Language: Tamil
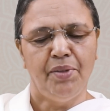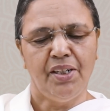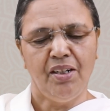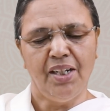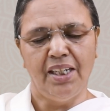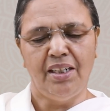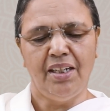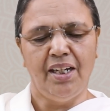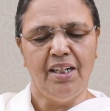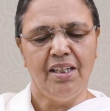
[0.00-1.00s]
பிறகு
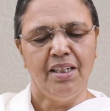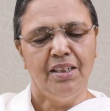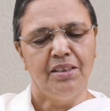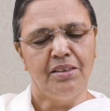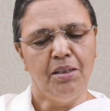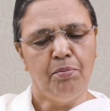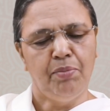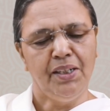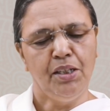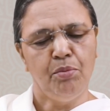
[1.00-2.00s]
அல்லாஹ்
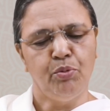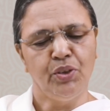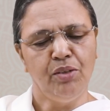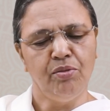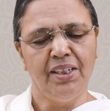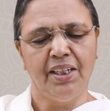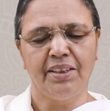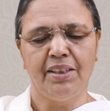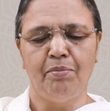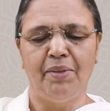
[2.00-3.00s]
எப்படி புது
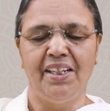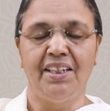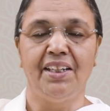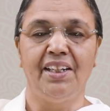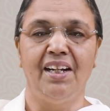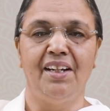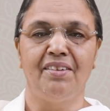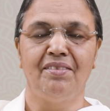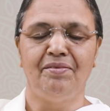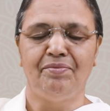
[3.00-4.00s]
உலகத்தை படைக்கிறார்